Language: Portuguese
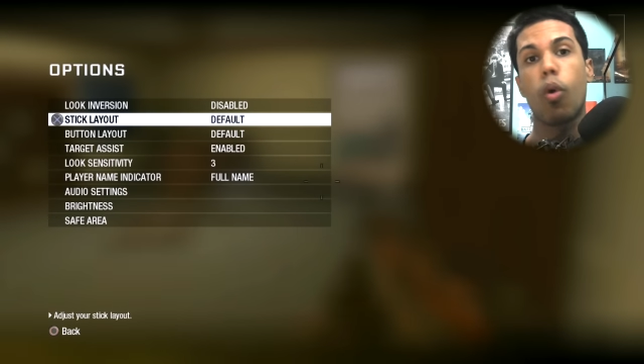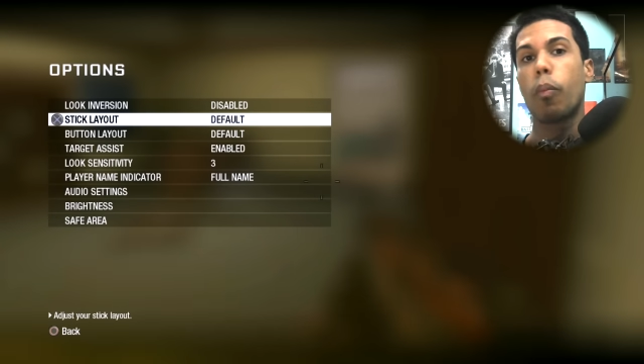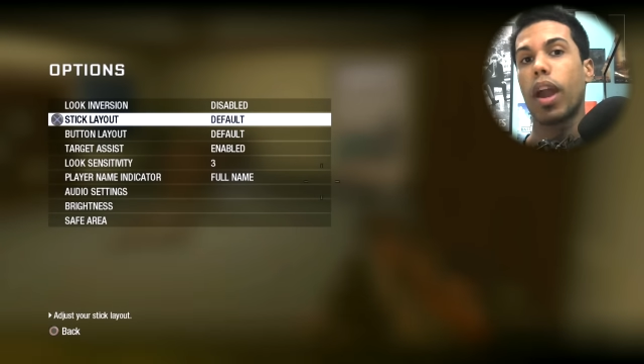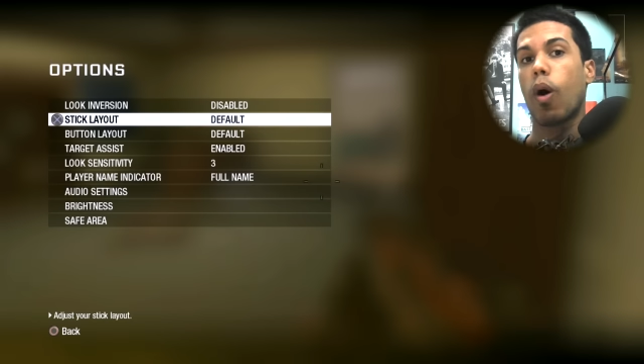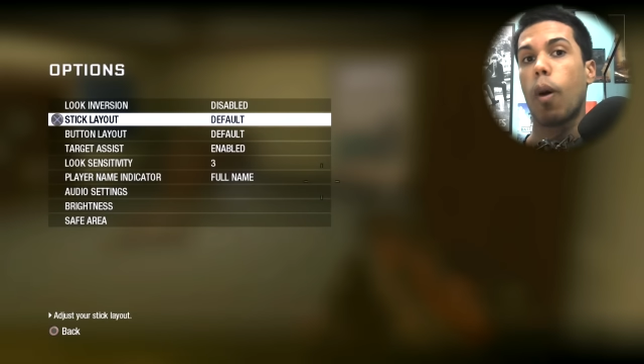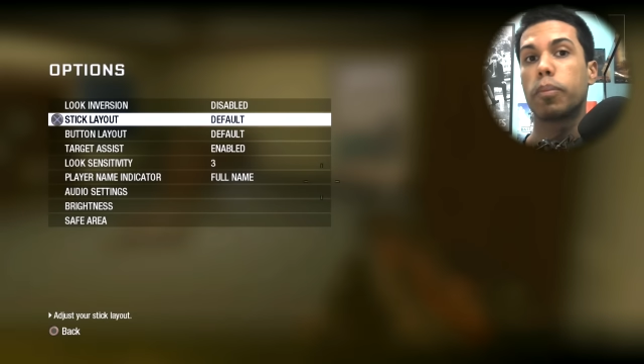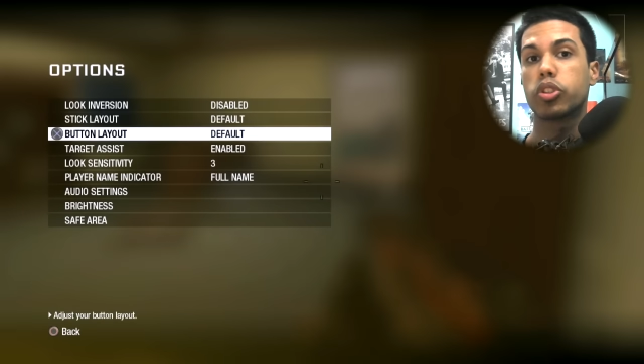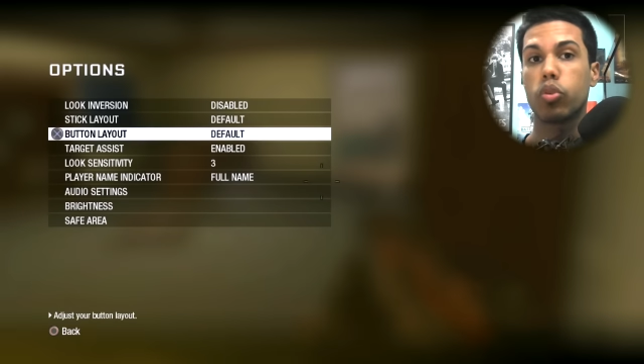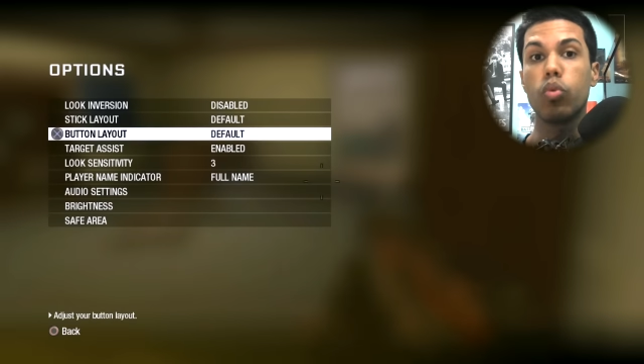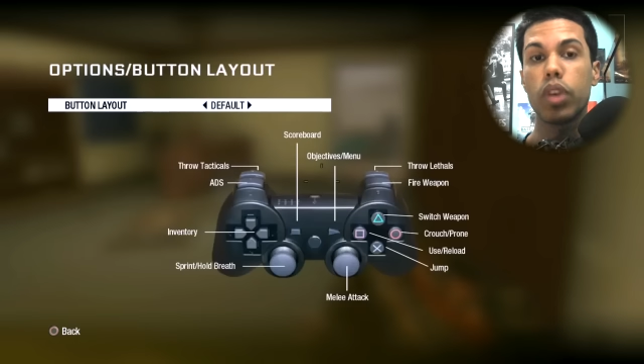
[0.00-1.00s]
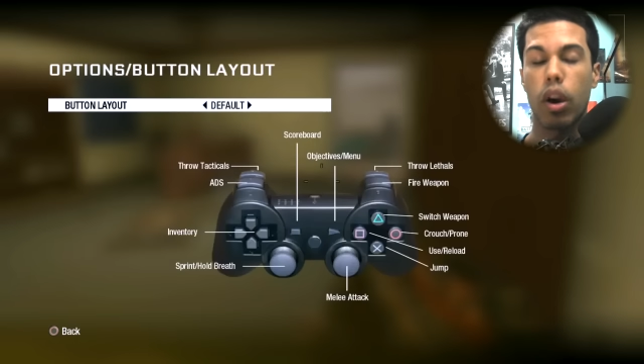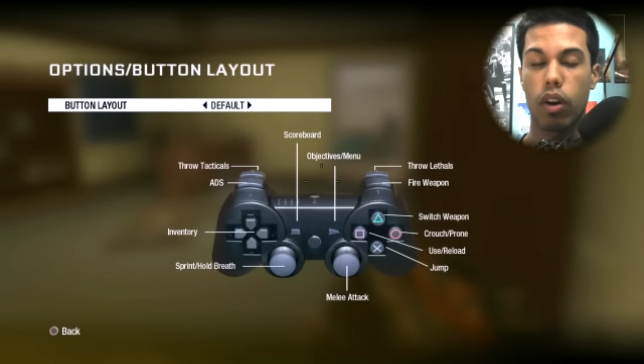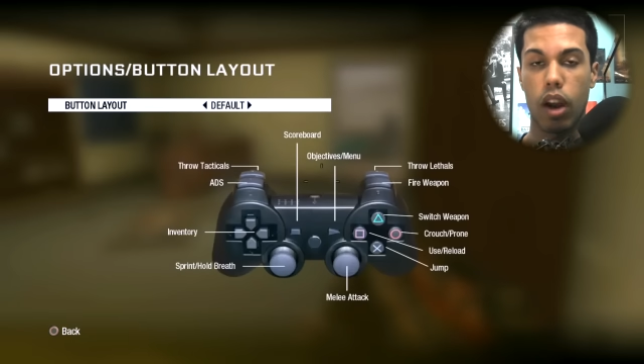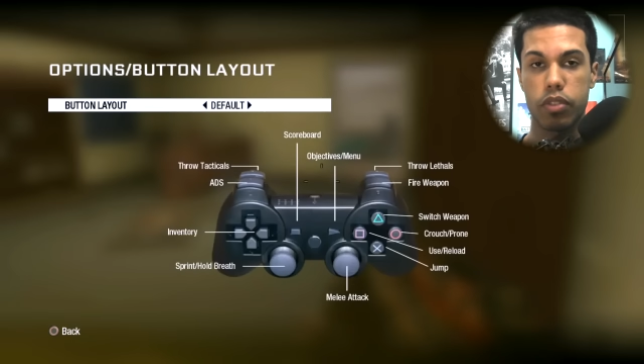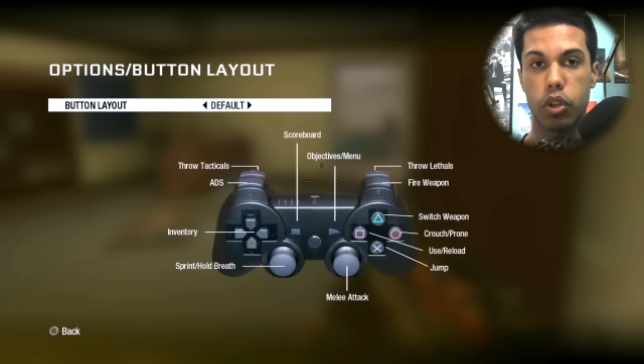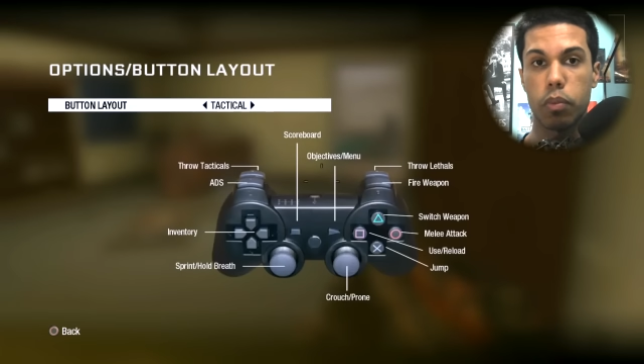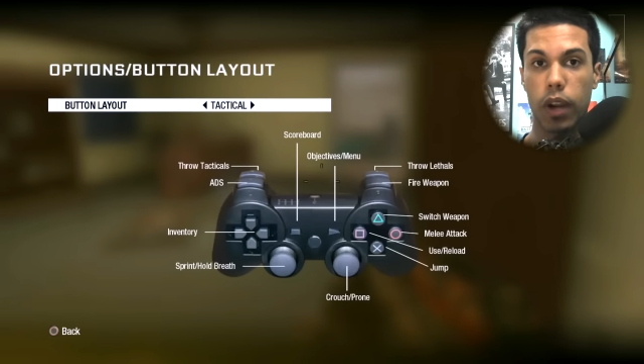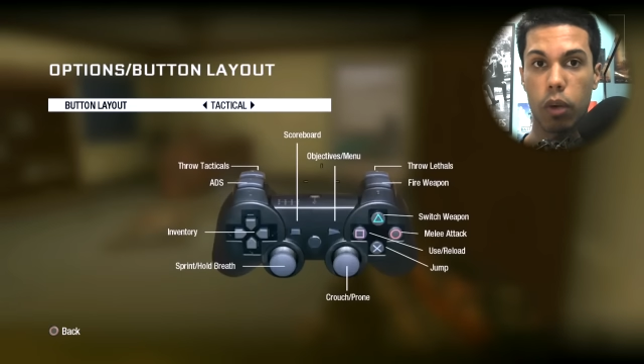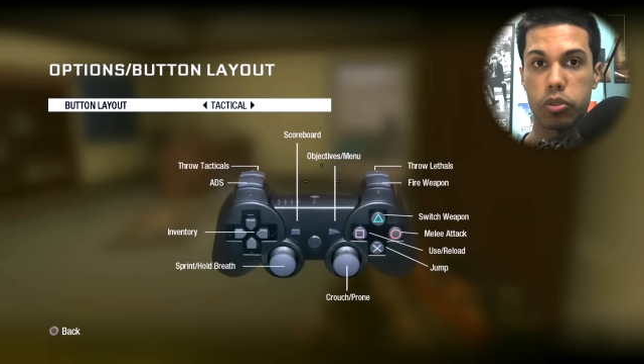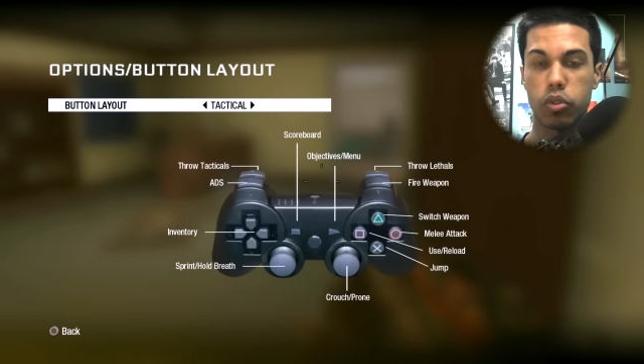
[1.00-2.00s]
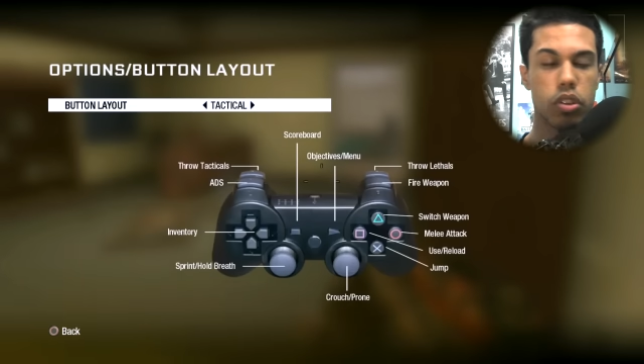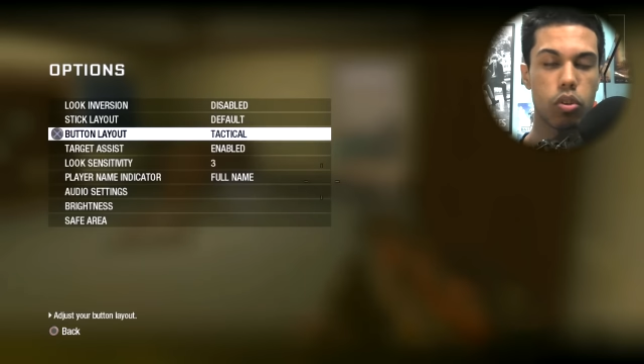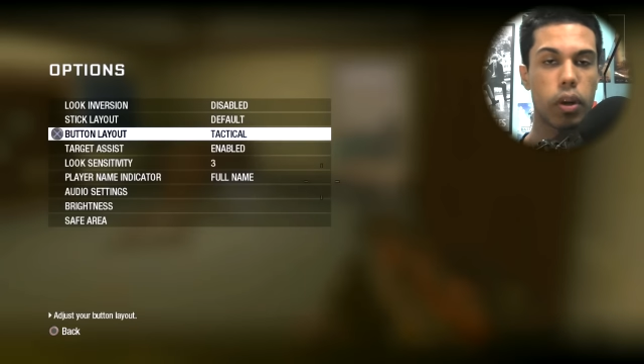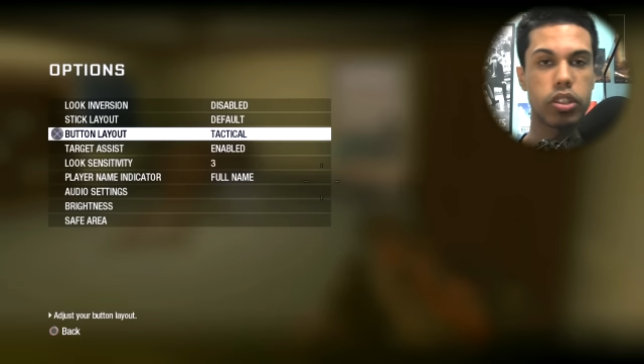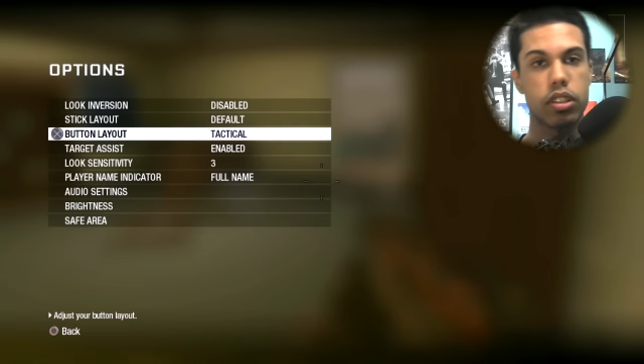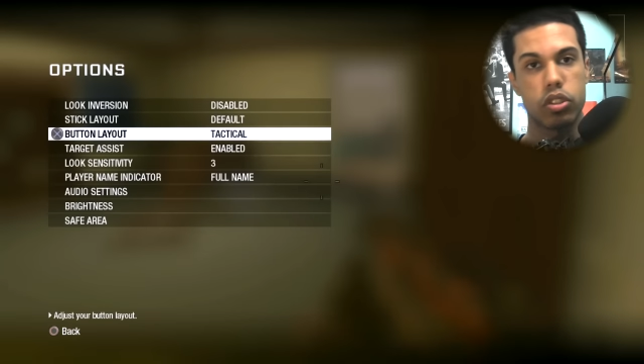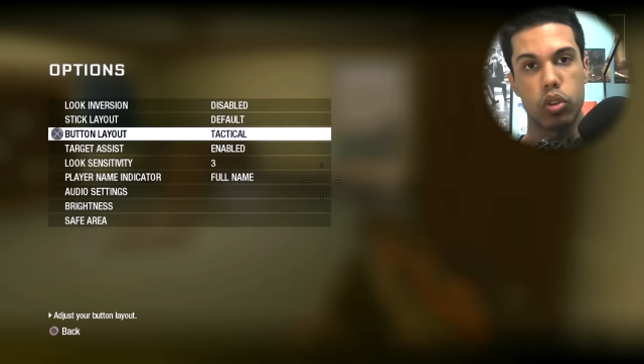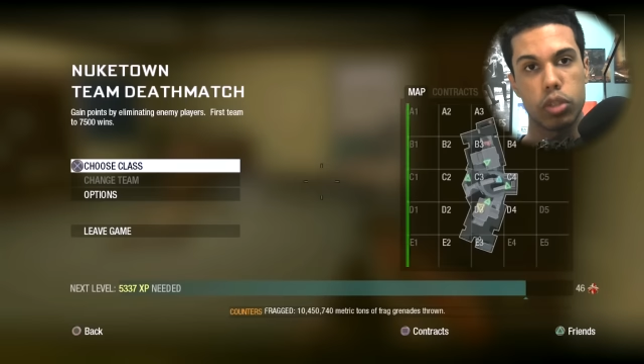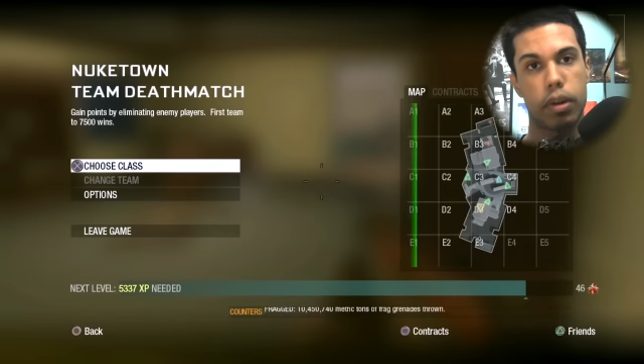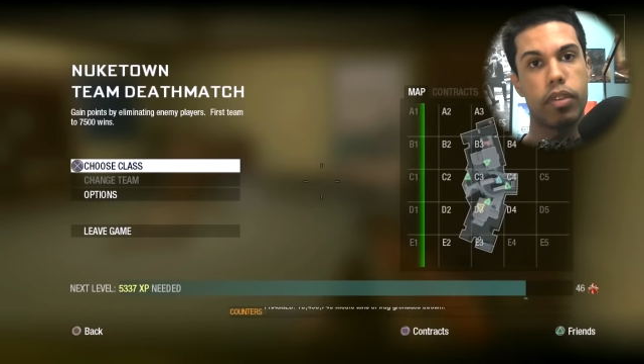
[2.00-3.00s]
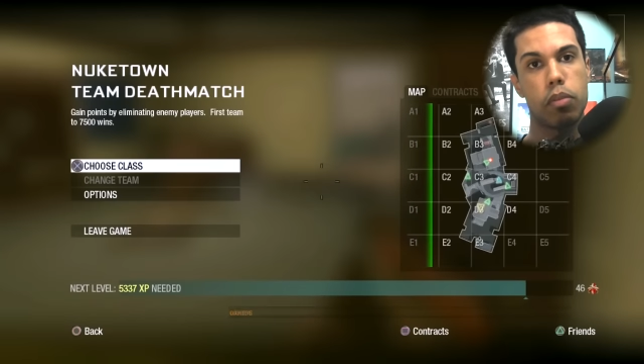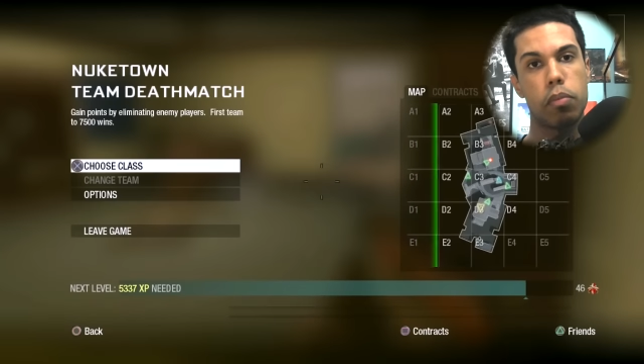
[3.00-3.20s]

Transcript: o Black Ops 1, que é o Call of Duty Black Ops 1, que eu tô bastante ansioso para ver